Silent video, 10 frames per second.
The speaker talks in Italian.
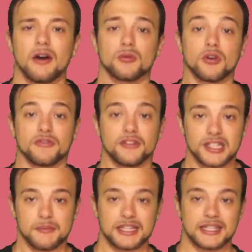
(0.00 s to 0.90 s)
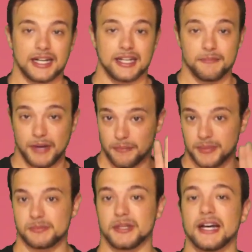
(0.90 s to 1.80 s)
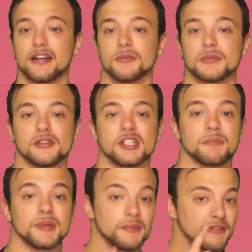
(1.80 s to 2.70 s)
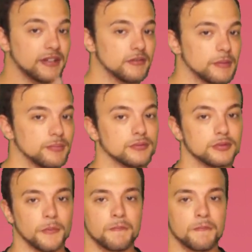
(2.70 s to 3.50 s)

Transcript: ha un ruolo fondamentale, ma per spiegarlo bisogna prima fare un appunto.